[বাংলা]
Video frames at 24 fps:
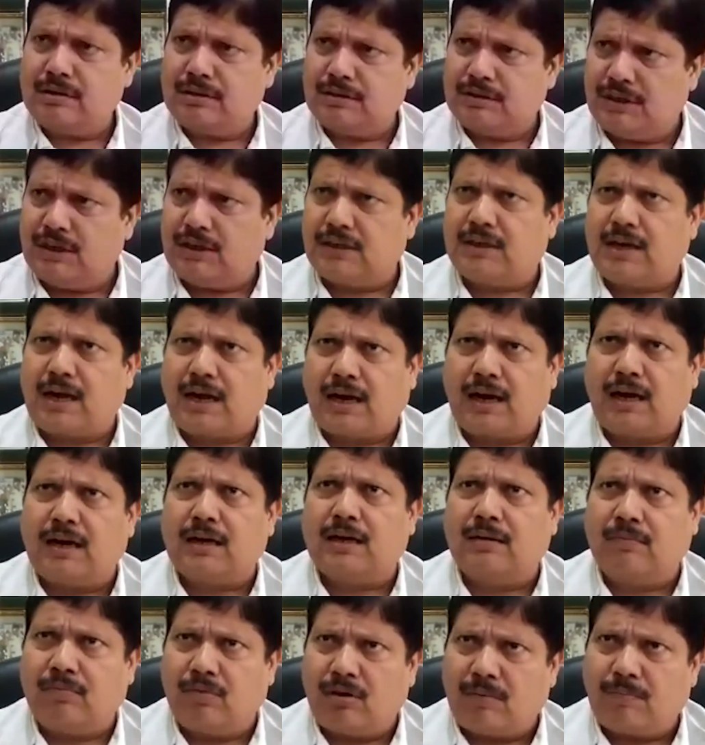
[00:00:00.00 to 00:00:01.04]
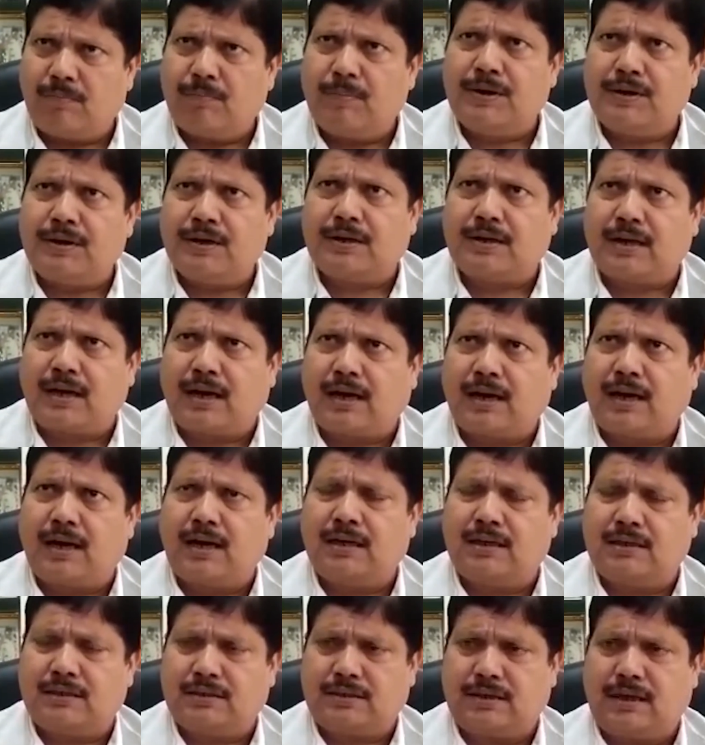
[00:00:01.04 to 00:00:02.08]
যে টাকা ডেভেলপমেন্টে টাকা
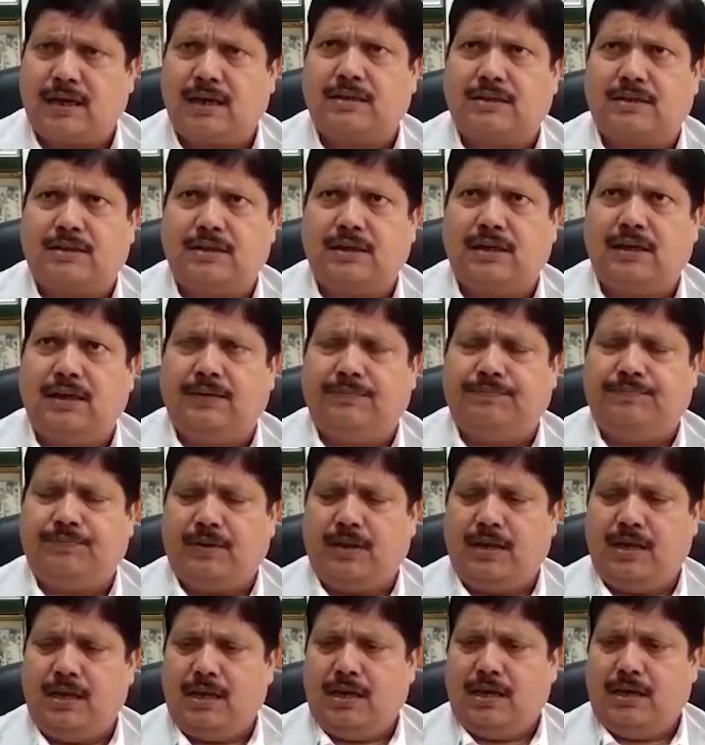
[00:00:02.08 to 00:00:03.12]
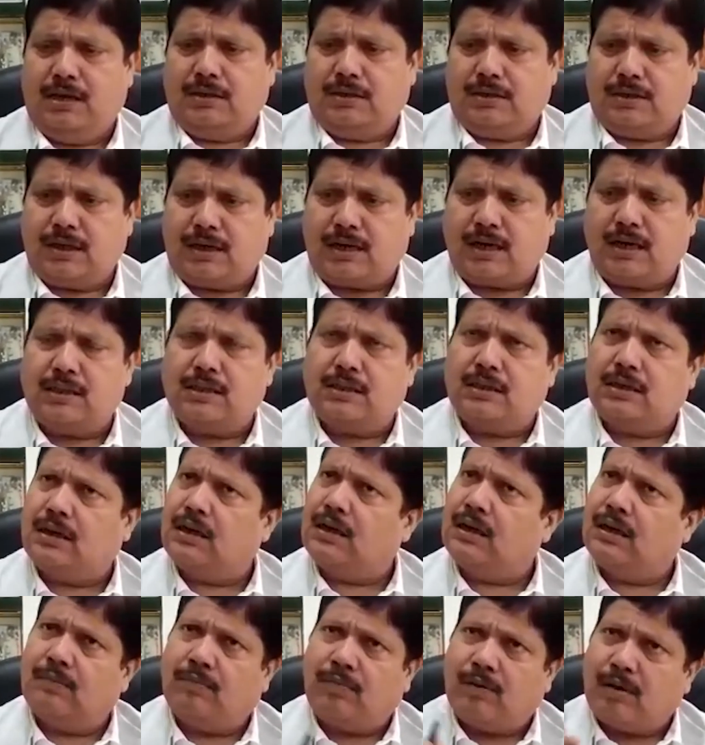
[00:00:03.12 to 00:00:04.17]
আসছে সেখান থেকে
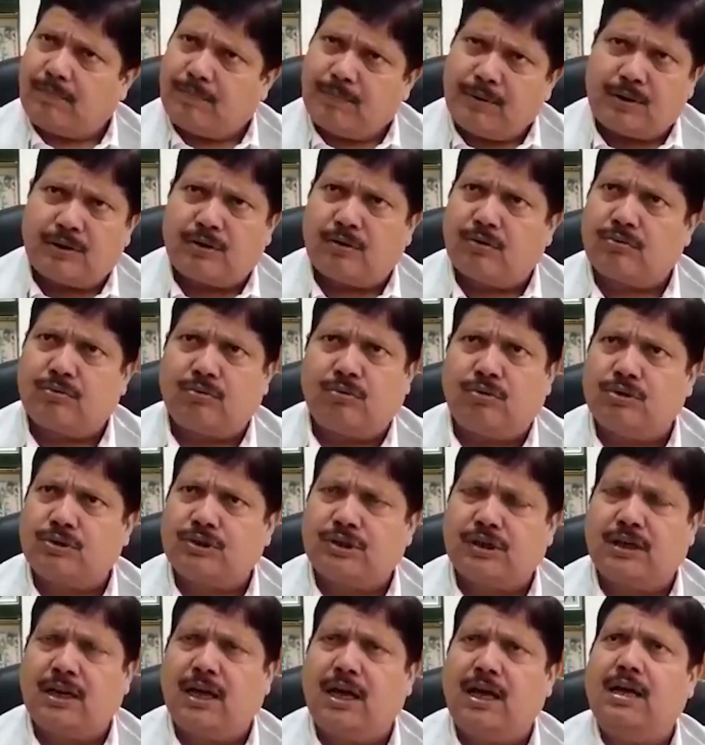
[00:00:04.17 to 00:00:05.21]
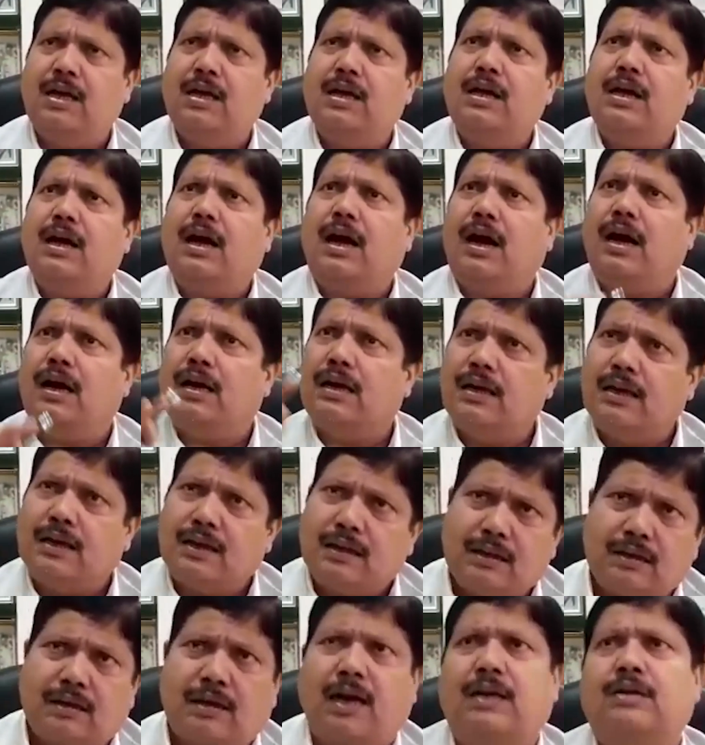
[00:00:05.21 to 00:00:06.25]
ডেভেলপমেন্টও হচ্ছে না আর
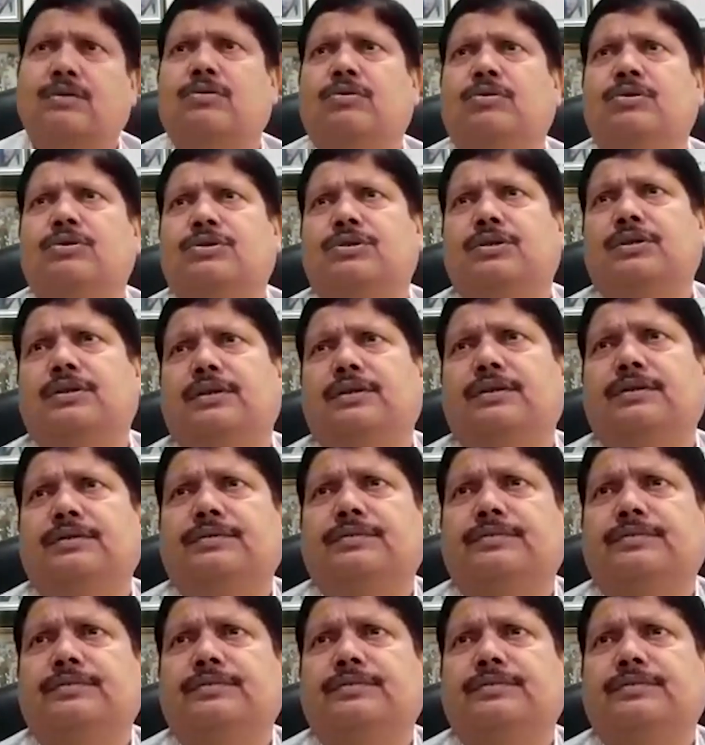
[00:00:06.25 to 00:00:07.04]
এদের কাজও হচ্ছে না